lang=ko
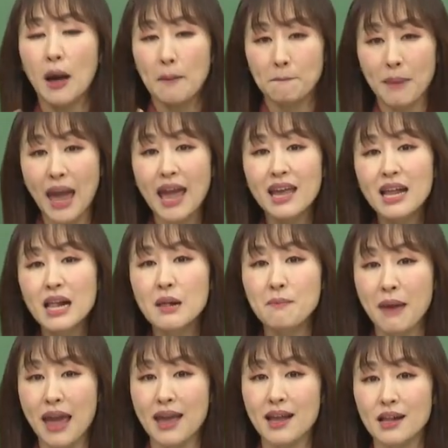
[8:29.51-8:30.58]

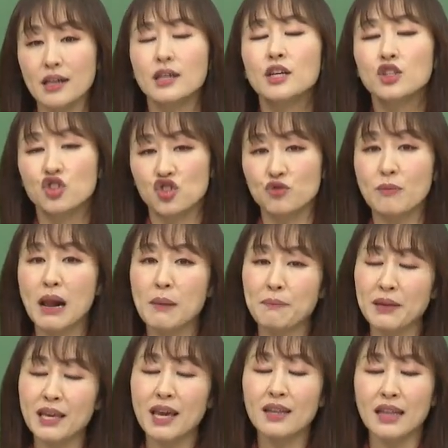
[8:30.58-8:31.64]
매일매일 주말
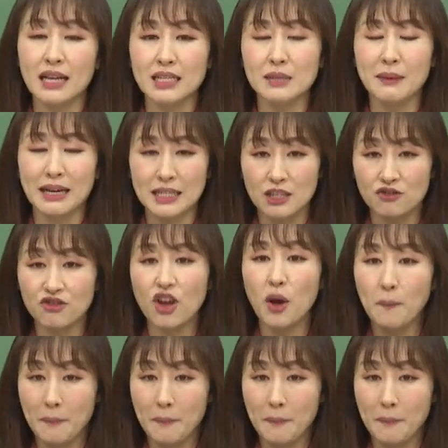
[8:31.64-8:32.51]
핑계 대지 마시고요.